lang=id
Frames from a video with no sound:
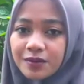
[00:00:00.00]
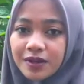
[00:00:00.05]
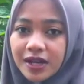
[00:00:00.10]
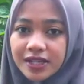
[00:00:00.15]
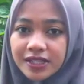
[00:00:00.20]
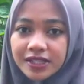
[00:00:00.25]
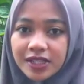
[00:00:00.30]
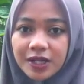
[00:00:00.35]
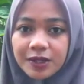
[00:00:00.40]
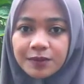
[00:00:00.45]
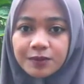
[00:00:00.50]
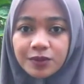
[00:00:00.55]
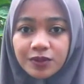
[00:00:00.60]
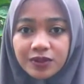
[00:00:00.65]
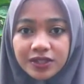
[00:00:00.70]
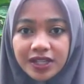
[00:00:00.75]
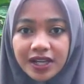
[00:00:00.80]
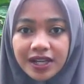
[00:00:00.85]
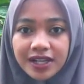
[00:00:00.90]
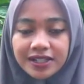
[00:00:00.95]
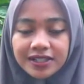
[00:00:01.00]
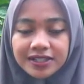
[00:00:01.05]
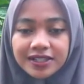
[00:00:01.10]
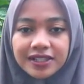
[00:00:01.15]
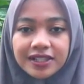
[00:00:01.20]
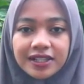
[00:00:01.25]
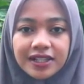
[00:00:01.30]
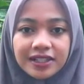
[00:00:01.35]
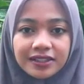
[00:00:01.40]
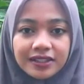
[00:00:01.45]
bulan yang mulia
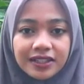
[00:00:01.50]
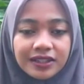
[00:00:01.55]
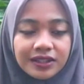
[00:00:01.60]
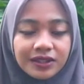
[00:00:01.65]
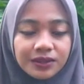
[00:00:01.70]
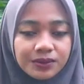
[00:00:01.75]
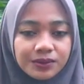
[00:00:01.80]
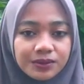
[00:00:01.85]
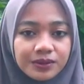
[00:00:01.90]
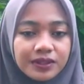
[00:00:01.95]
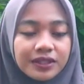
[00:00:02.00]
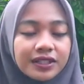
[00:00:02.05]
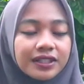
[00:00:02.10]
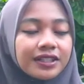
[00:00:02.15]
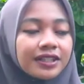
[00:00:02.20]
tentu